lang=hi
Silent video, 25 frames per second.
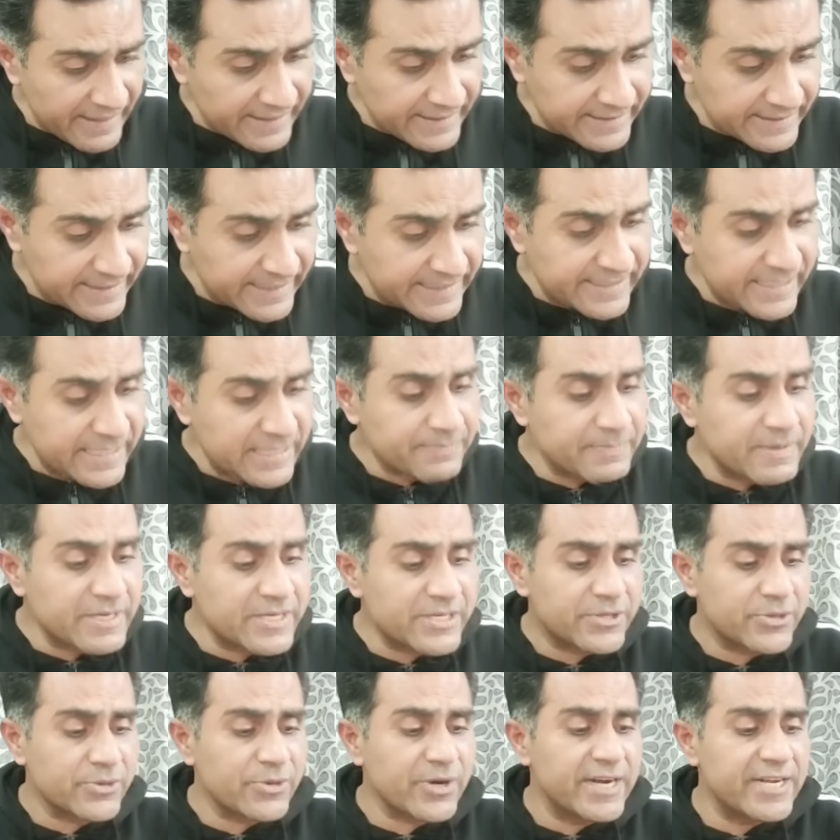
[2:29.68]
जस्टिस
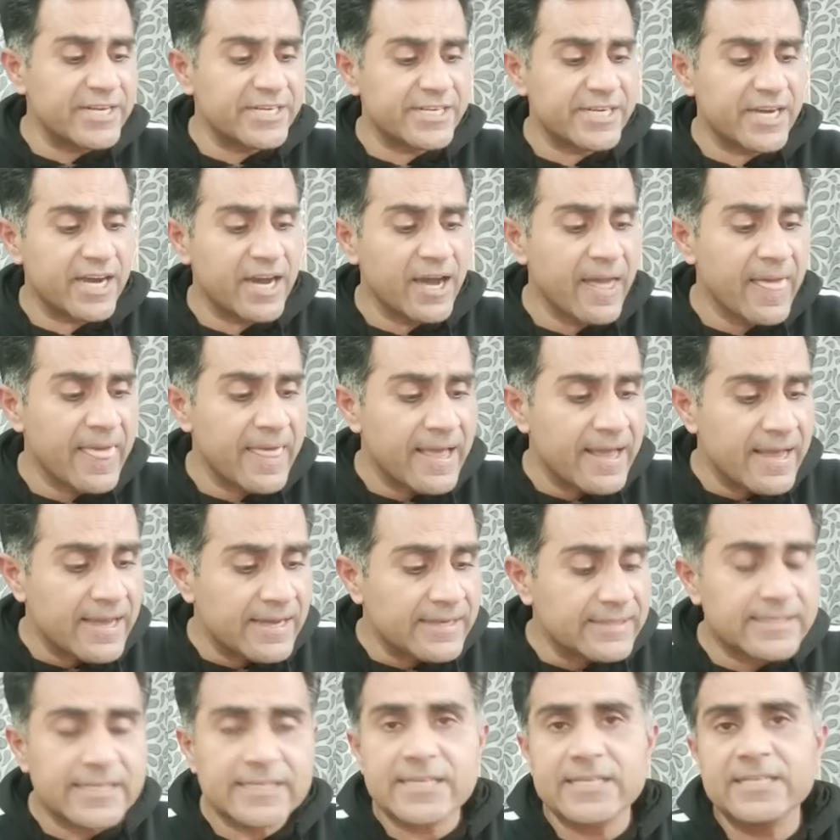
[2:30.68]
मंसूर अली शाह
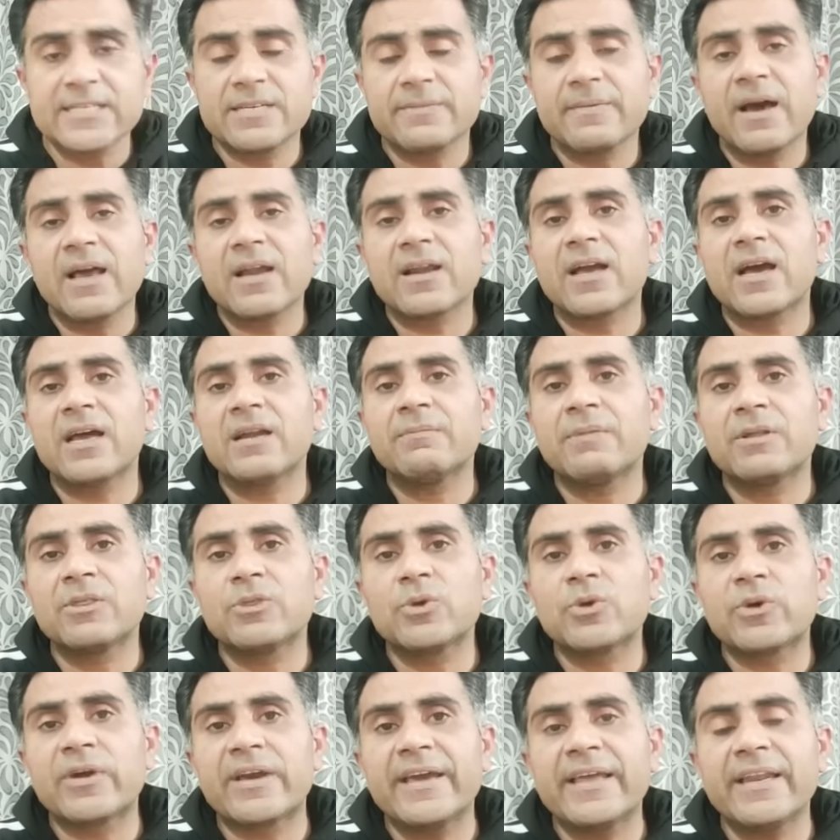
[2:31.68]
जस्टिस जमाल खान
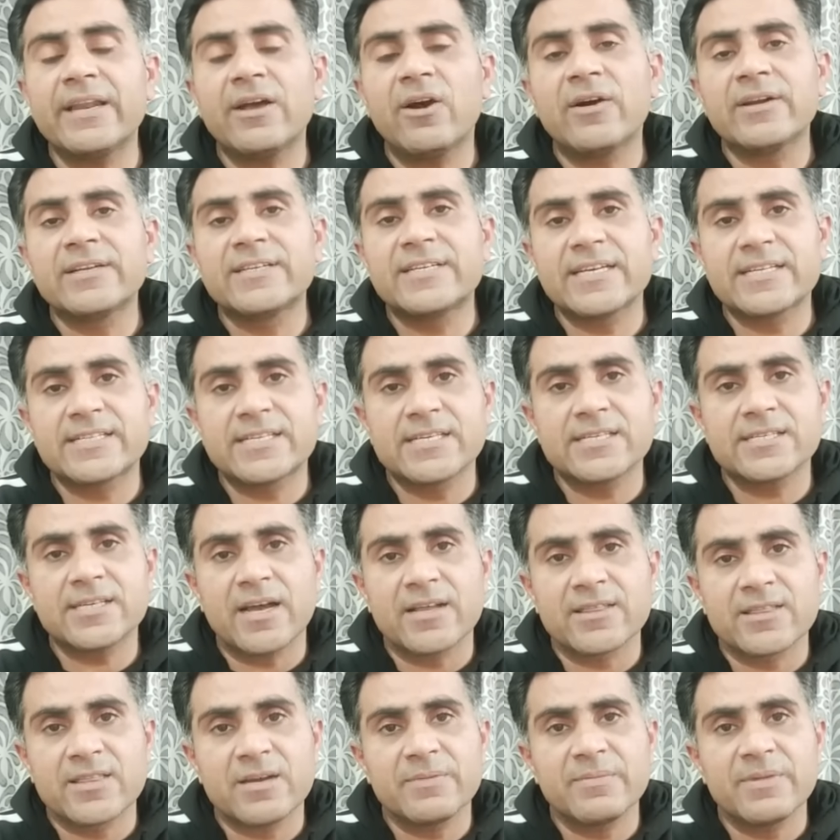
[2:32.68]
मंदुखेल और जस्टिस
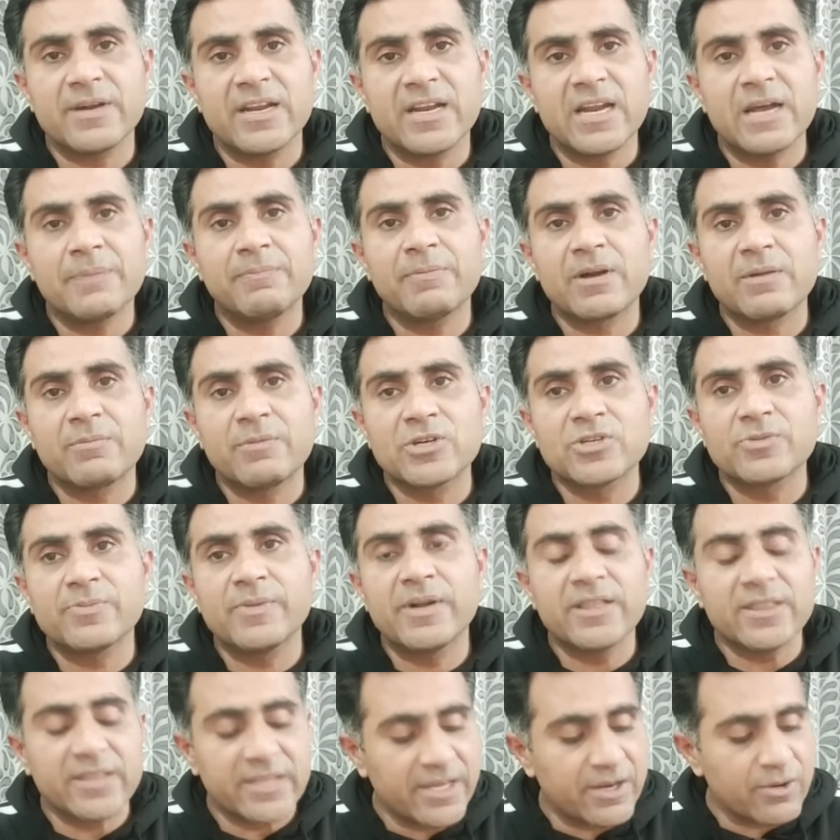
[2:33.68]
अख्तर मिनल्ला पर
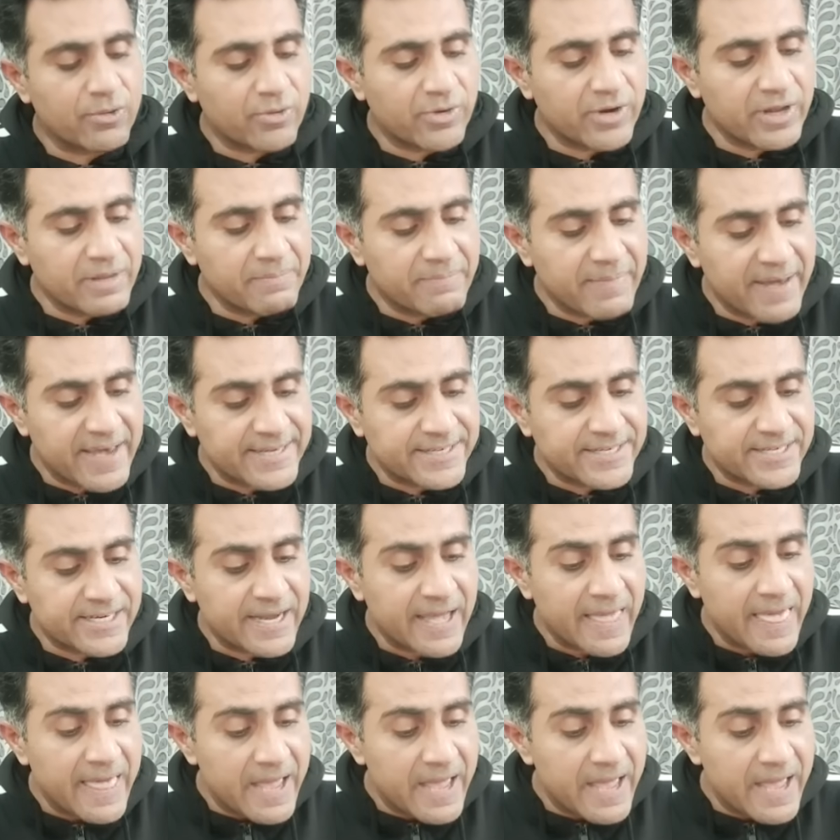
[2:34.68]
मुशमिल तीन रुकनी बेंच